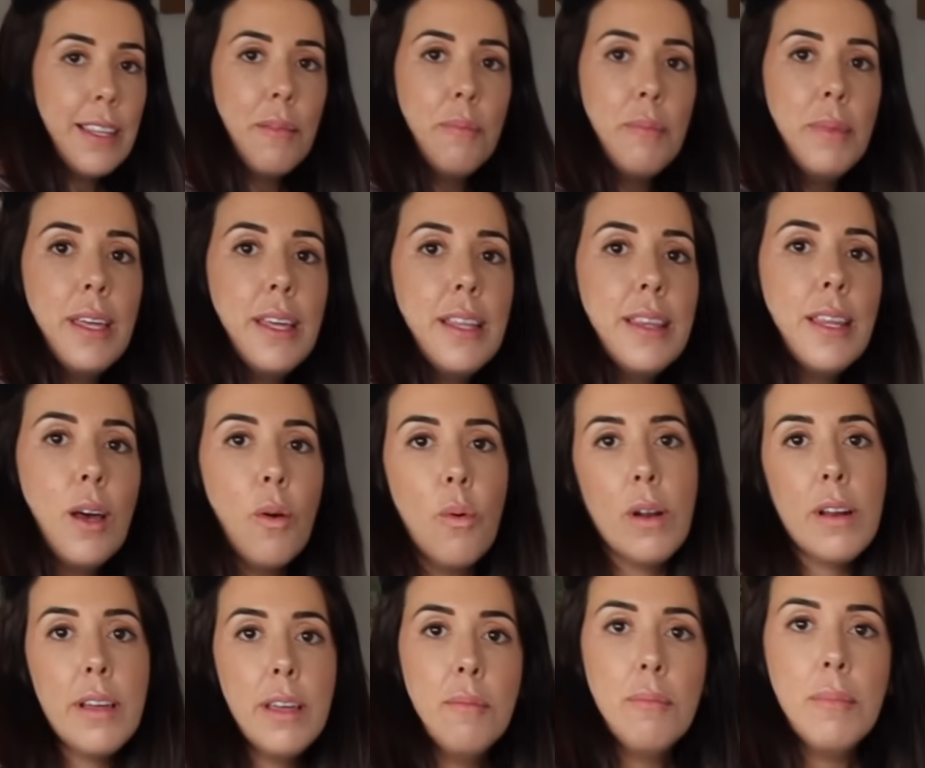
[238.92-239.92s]
también de
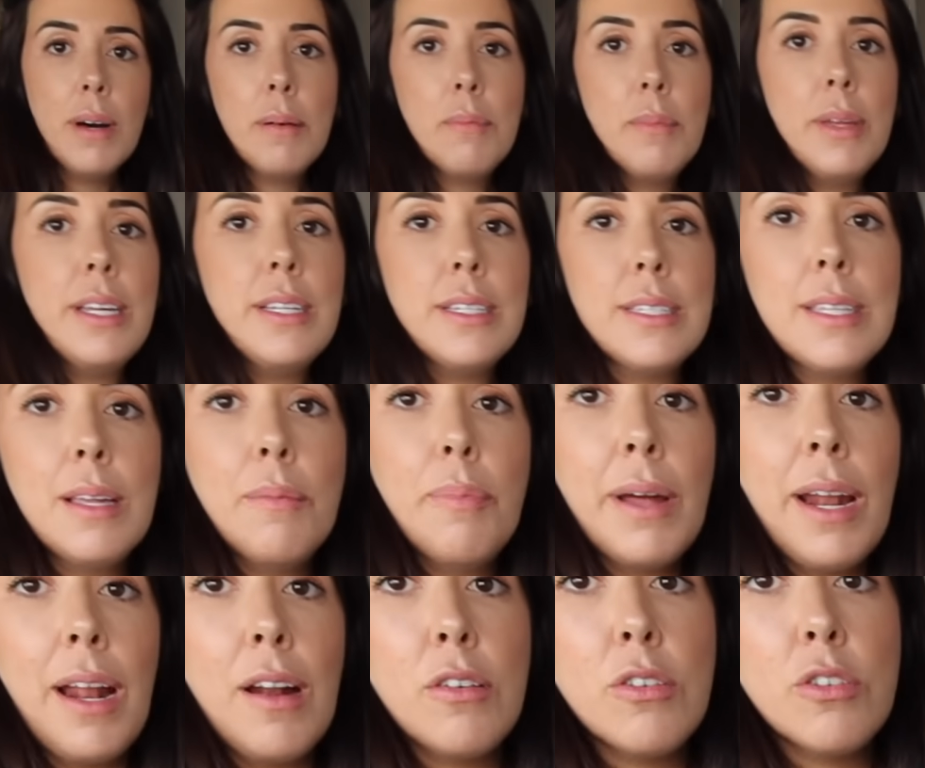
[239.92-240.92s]
Working Mom este
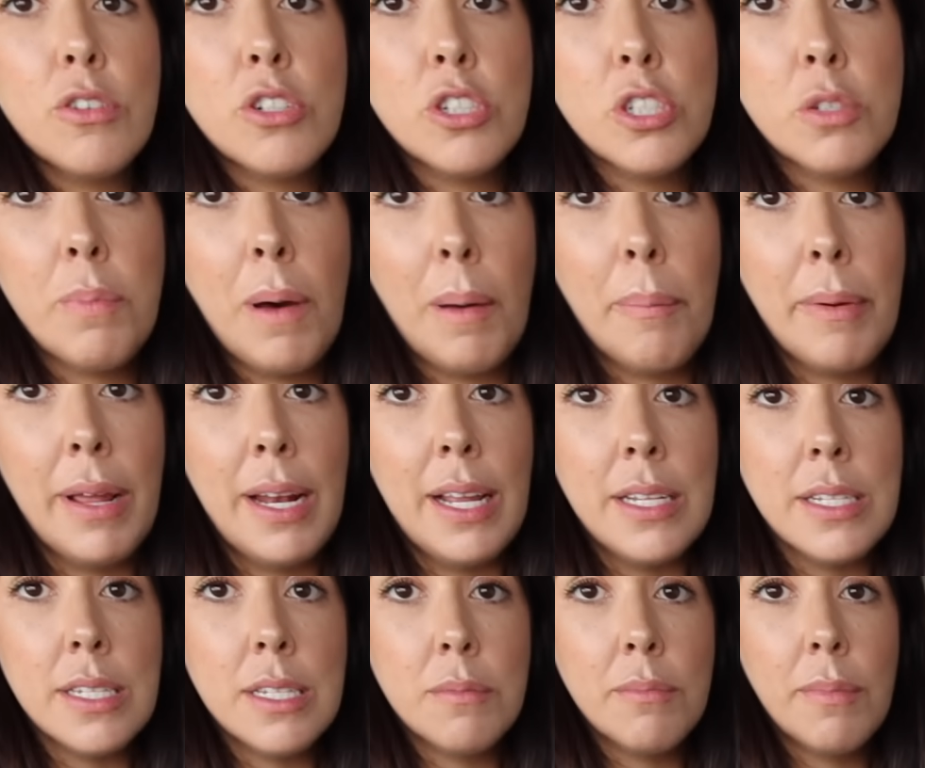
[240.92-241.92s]
para los
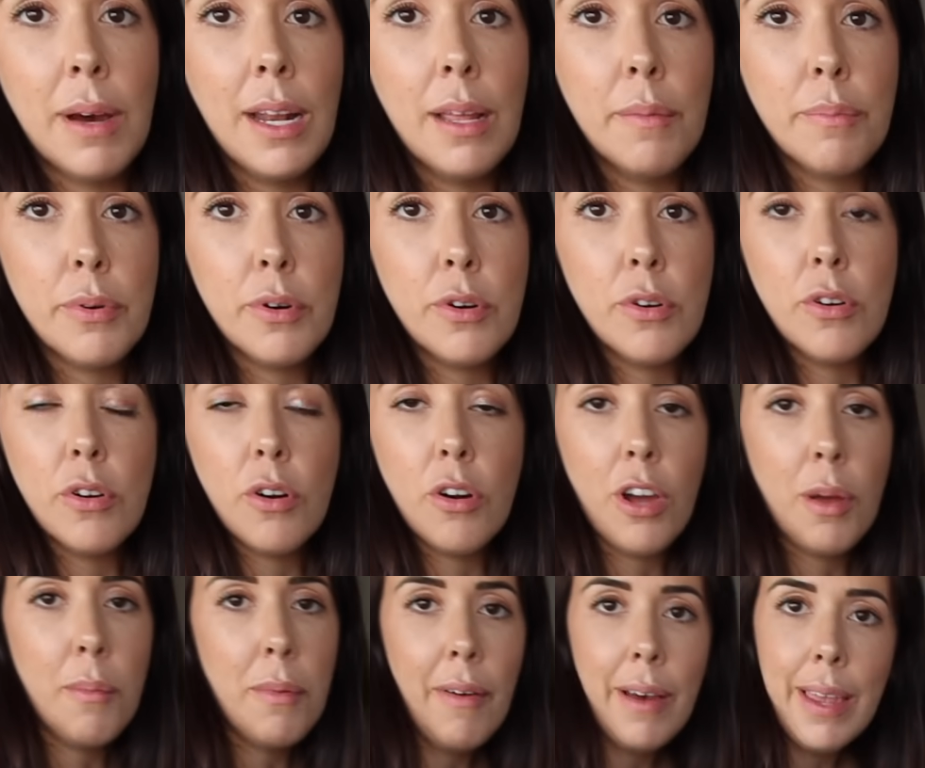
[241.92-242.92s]
papeles vale por lo
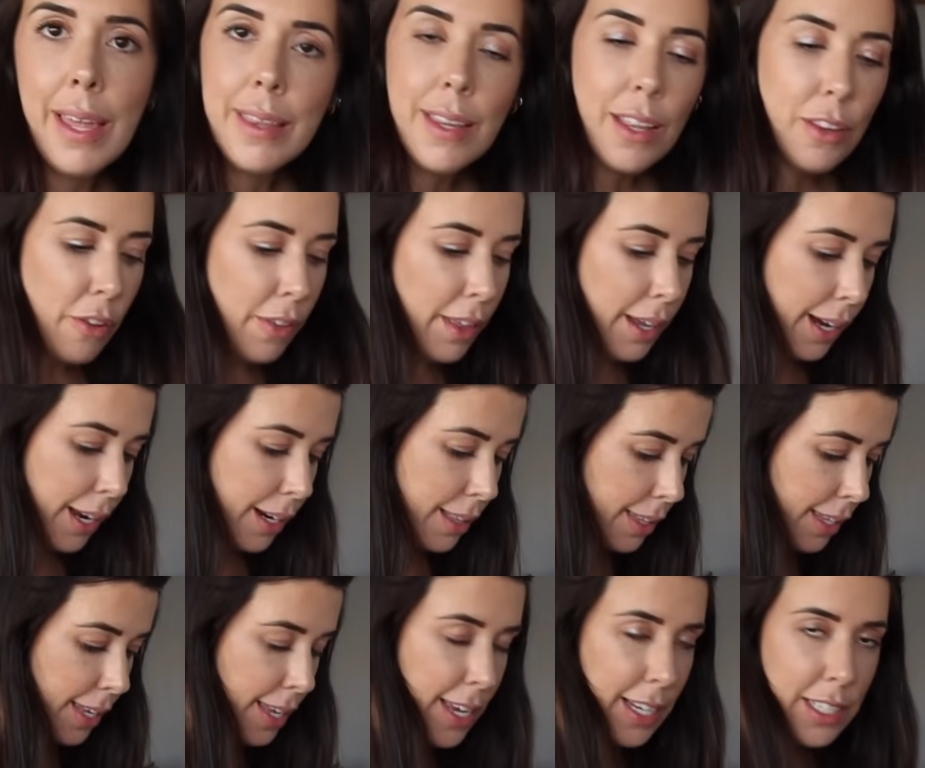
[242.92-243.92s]
que me vayan dando de
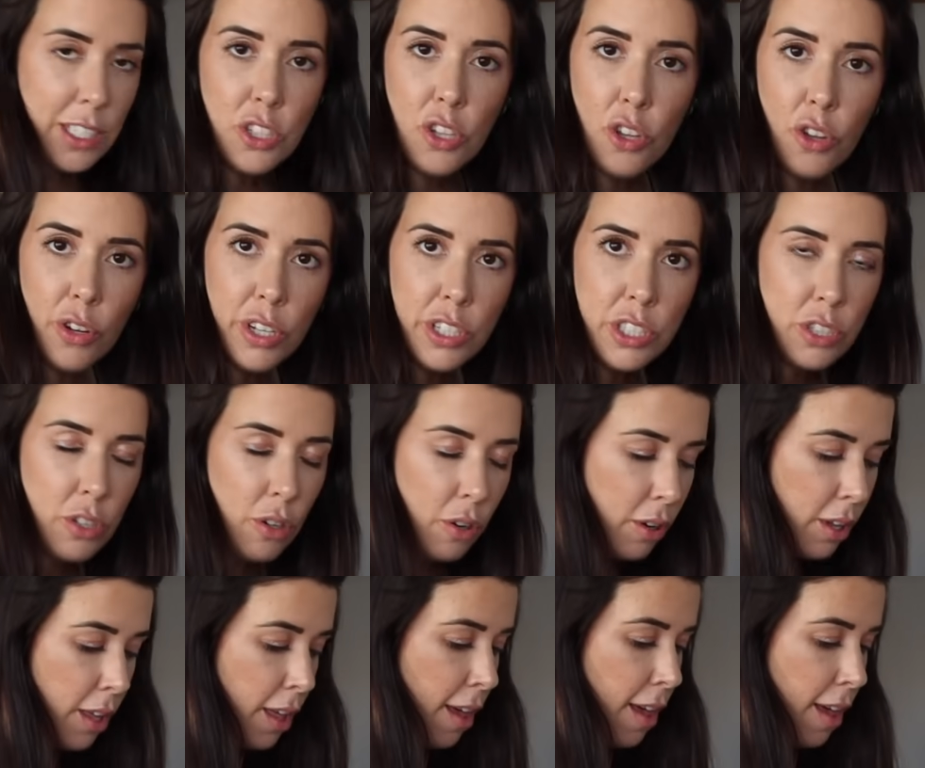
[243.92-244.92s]
cartillas y todo eso